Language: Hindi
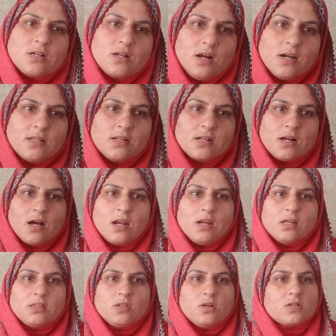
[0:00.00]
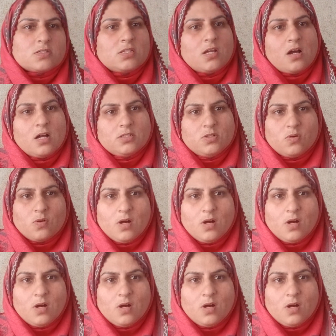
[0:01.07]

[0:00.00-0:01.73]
से गाड़ी निकाल लेते हो अक्सा आ जाओ